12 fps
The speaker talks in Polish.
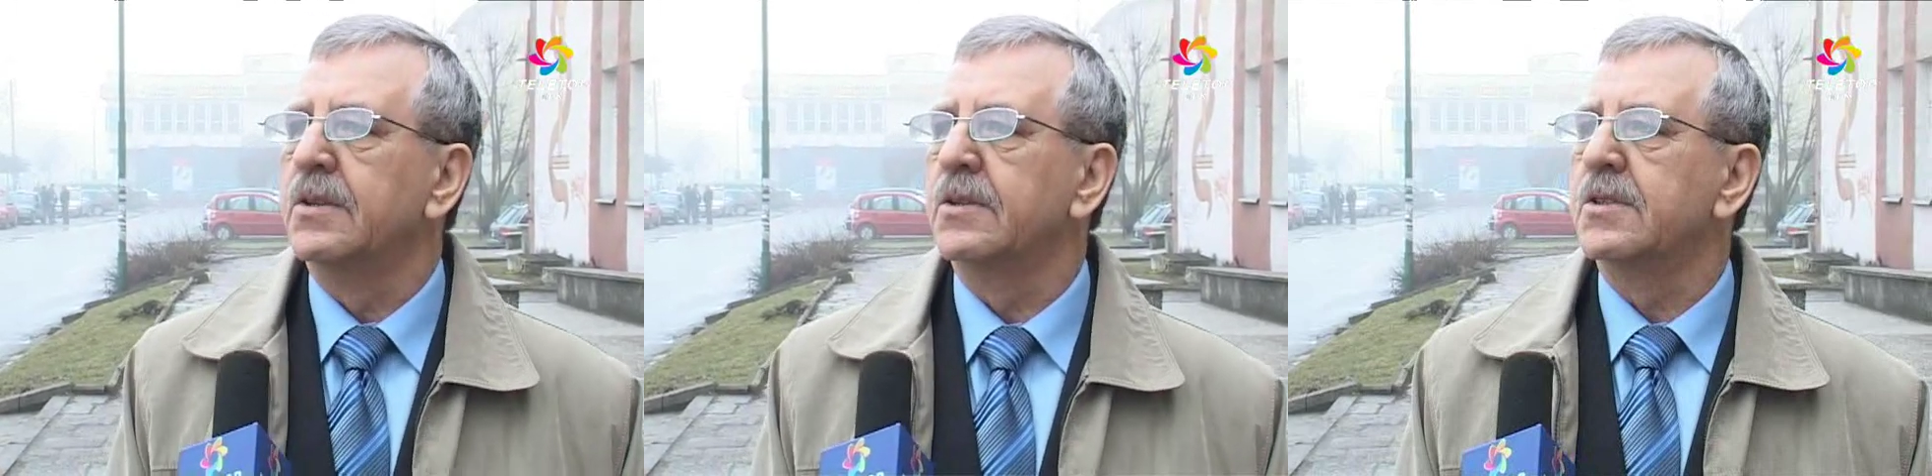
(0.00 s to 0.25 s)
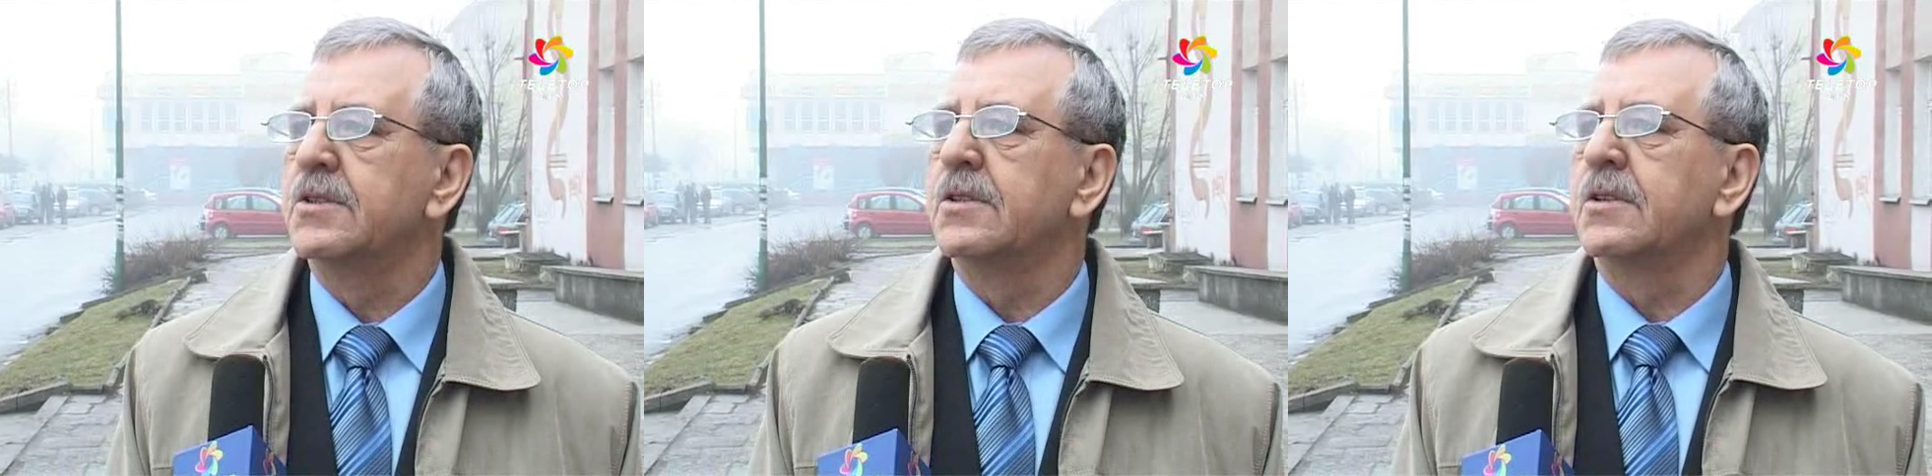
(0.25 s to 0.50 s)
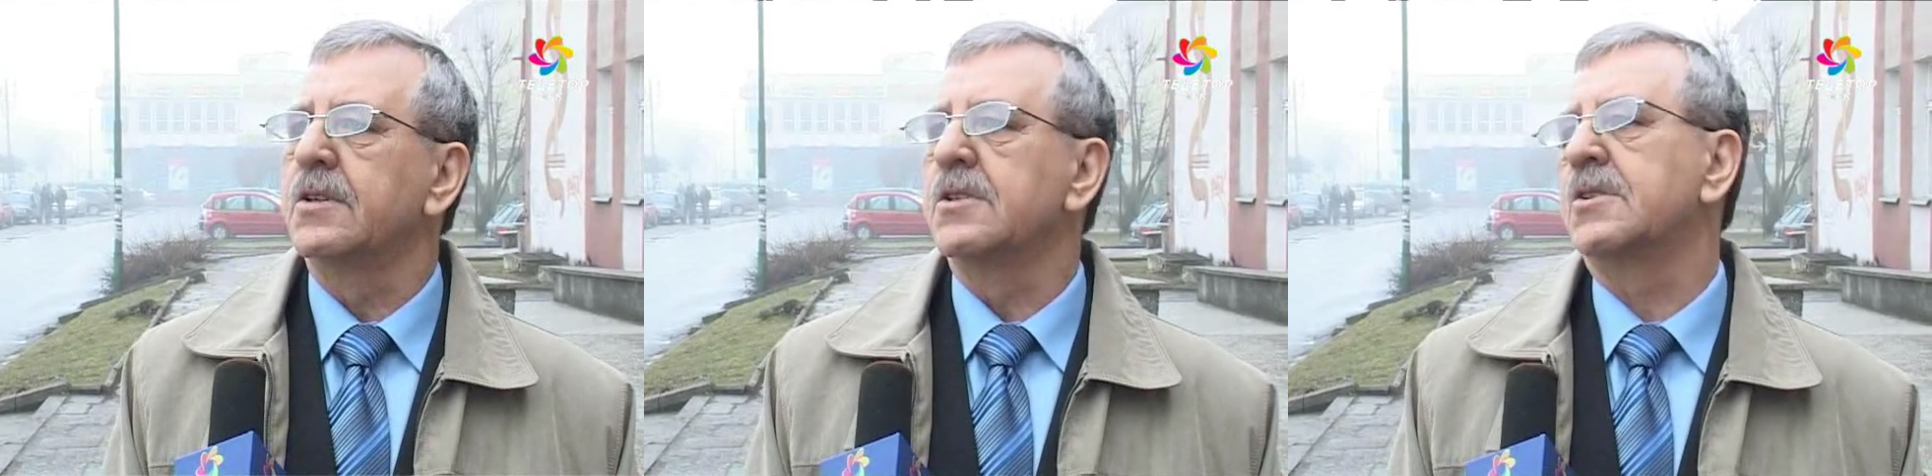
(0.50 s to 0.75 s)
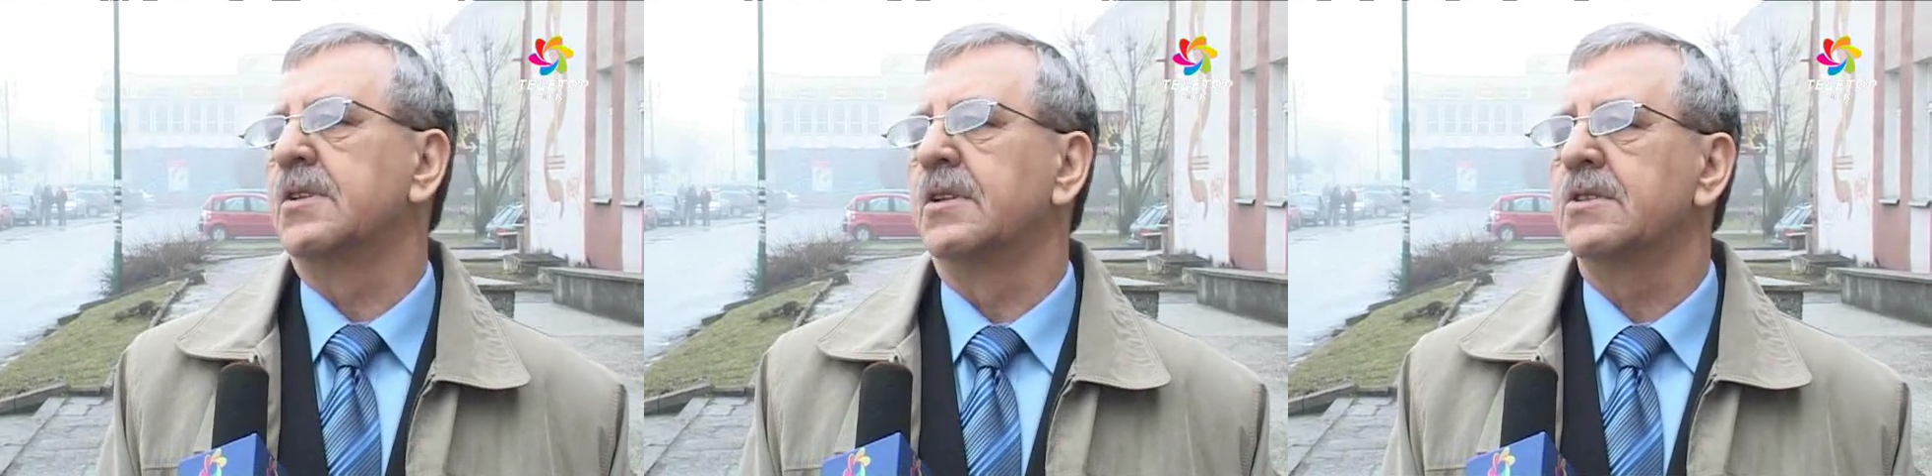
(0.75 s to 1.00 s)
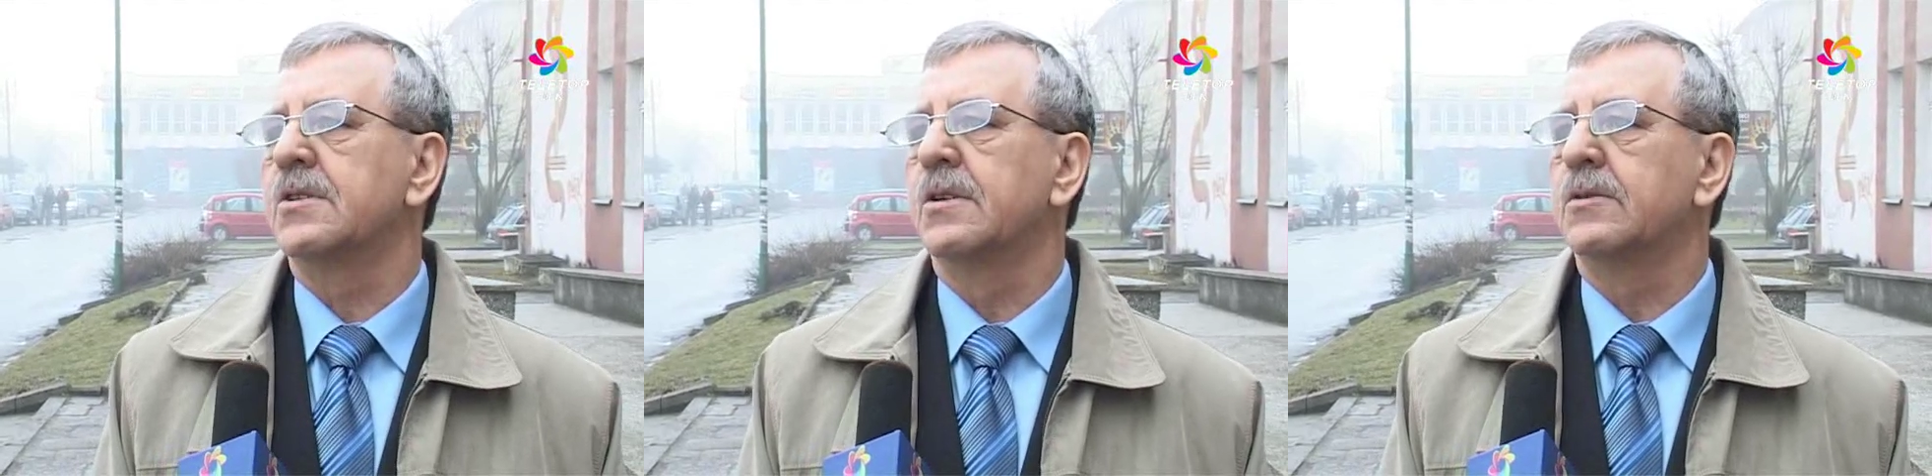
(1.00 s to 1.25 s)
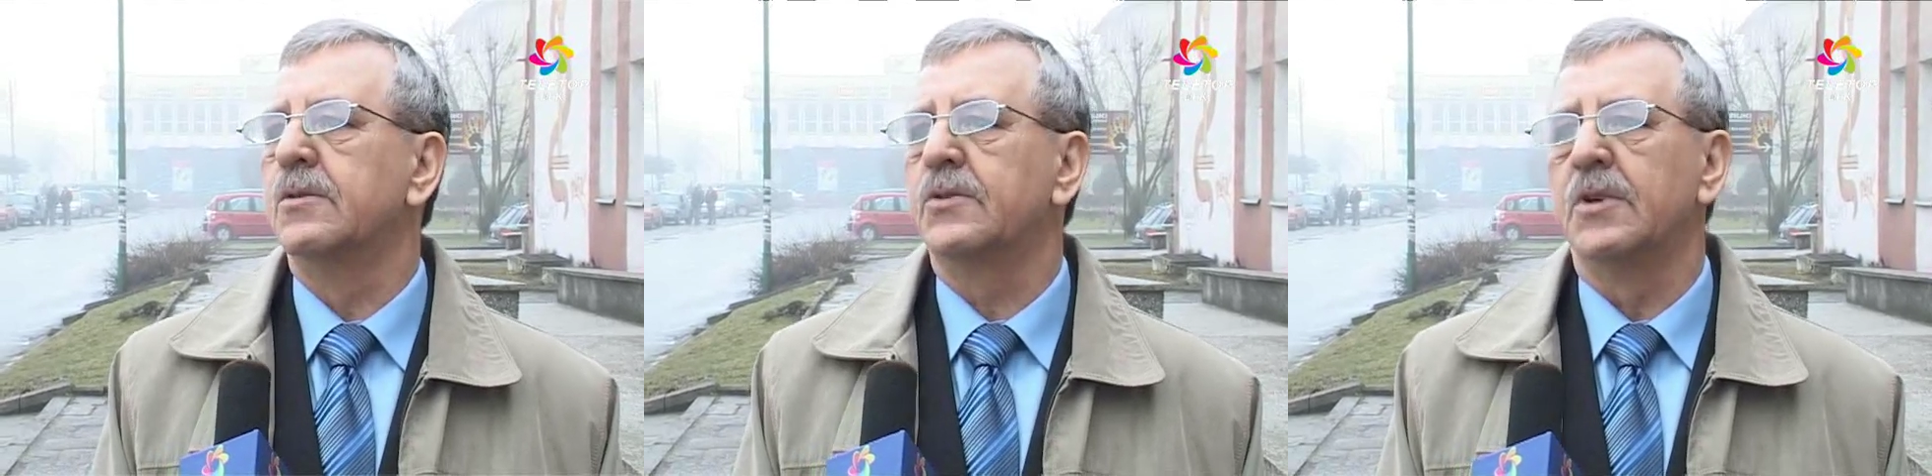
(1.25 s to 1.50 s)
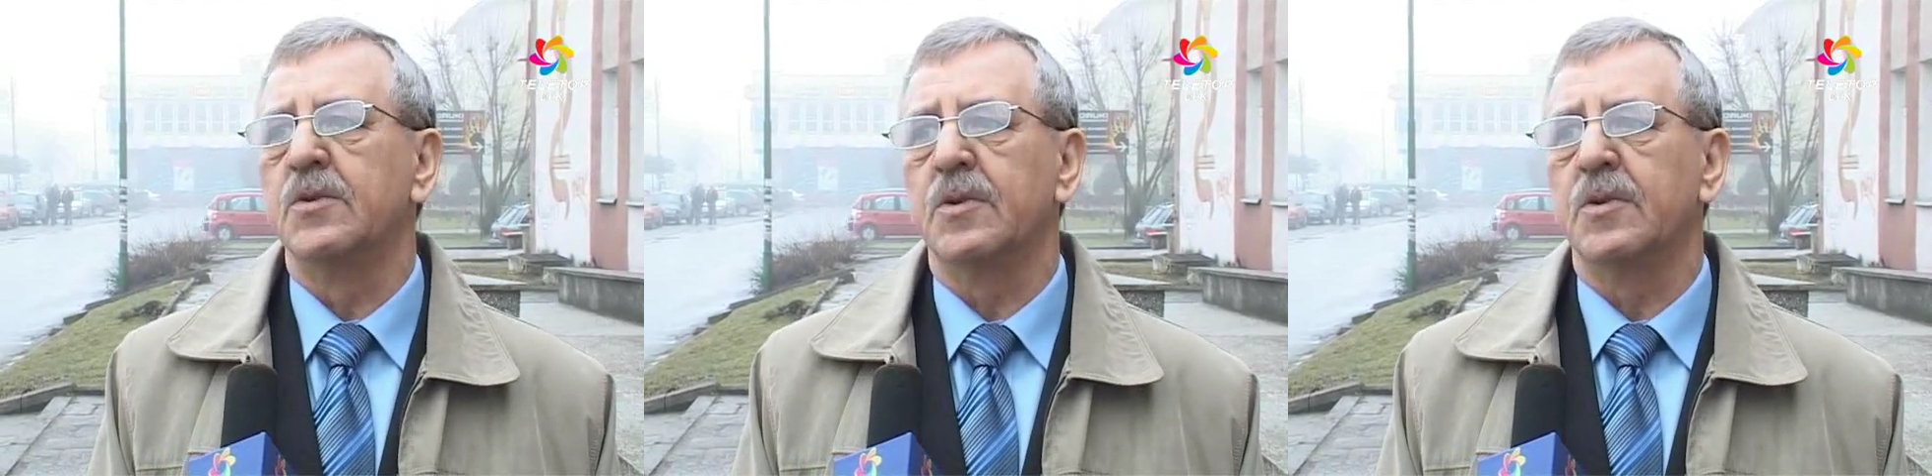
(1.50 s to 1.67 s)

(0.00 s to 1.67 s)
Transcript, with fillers: dotyczy to jeszcze środków